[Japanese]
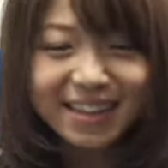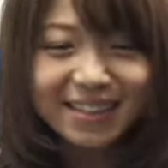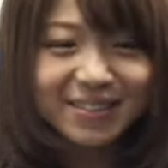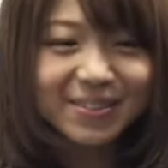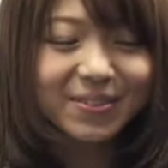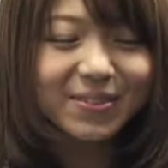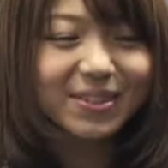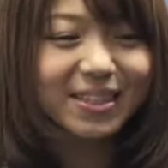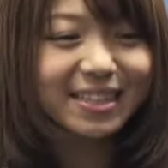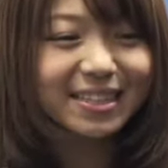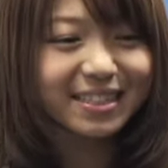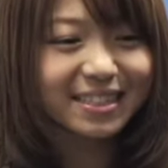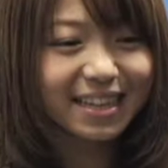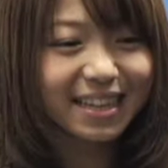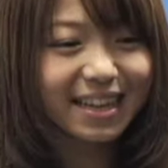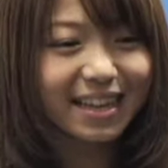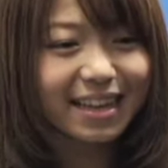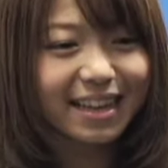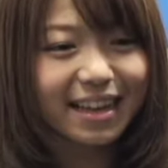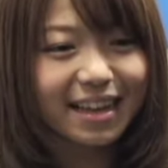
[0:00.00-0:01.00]
そうです
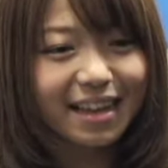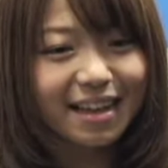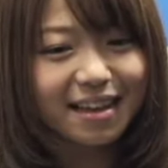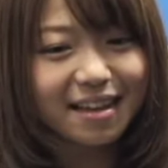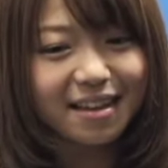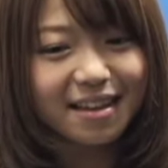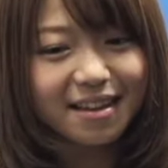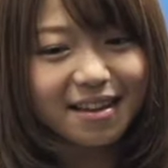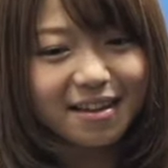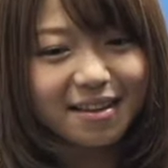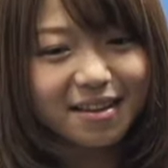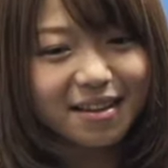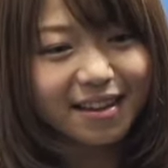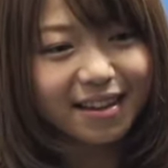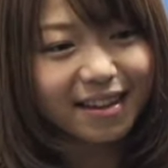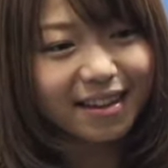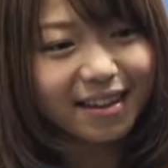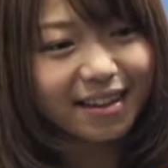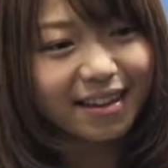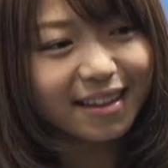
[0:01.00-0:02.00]
ね
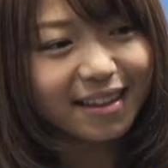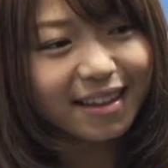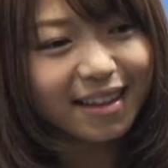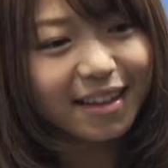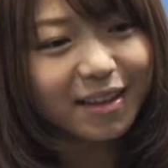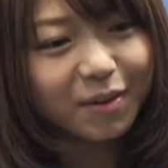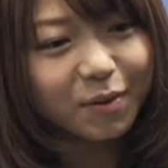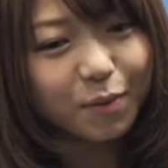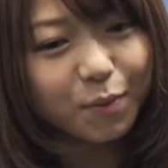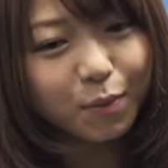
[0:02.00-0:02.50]
結